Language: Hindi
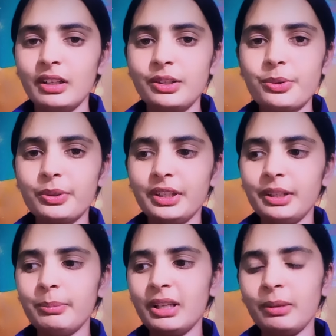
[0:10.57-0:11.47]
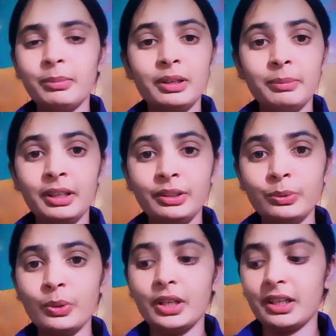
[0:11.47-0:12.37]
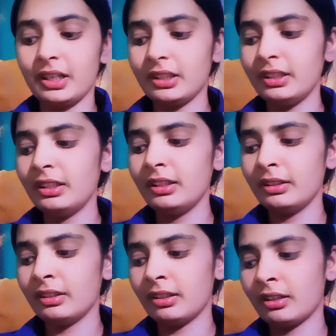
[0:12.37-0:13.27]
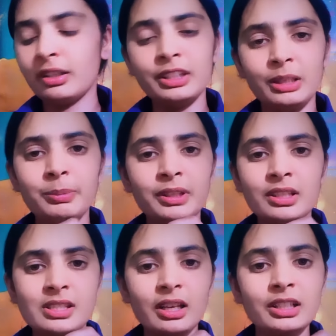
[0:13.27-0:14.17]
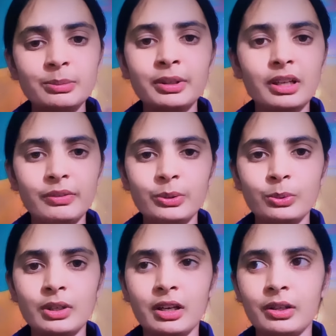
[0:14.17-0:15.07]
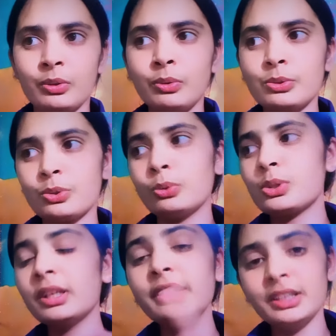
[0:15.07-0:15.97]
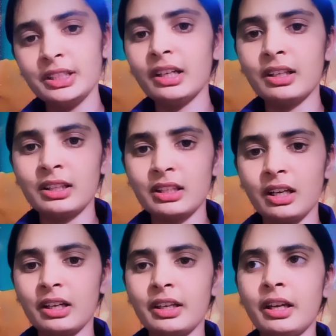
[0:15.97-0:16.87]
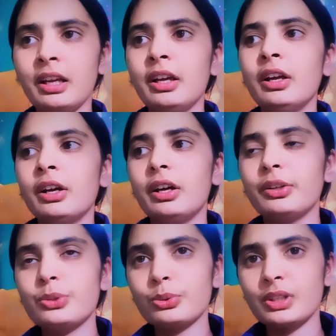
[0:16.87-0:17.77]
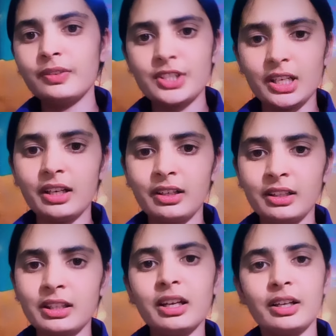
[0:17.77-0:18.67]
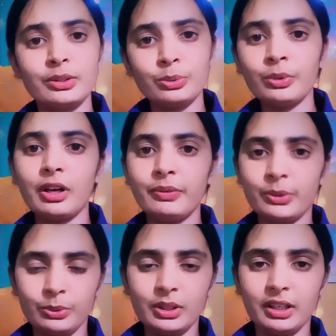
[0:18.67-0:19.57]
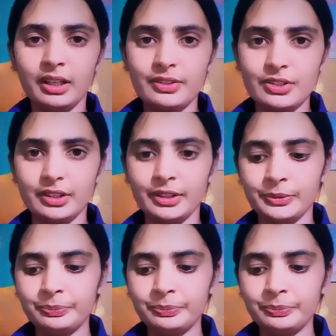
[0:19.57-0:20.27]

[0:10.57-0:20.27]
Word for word: क्योंकि मेरे मन में नहीं होया करे कि कदे भी किसी आदमी का विरोध ना करो जो उसकी नीतियाँ गलत लाग गए जो उसके विचार गलत लाग गए तो उनका विरोध करना चाहिए